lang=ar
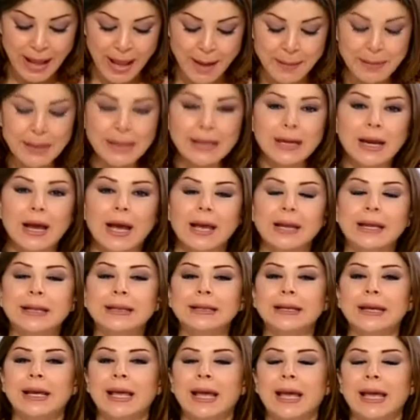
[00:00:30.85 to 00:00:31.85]
اميره
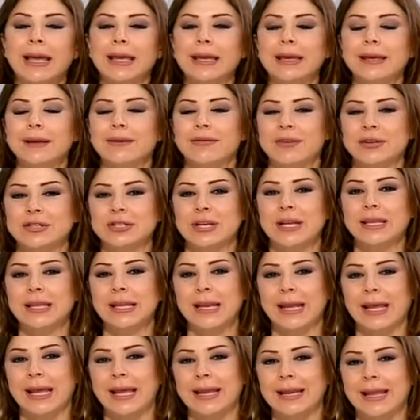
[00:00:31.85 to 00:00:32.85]
قالت لي خي
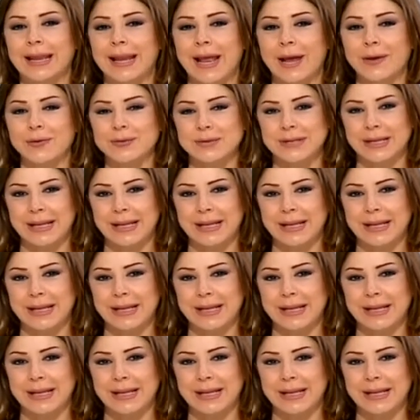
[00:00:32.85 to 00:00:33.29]
فشيتي لي خلقي لانه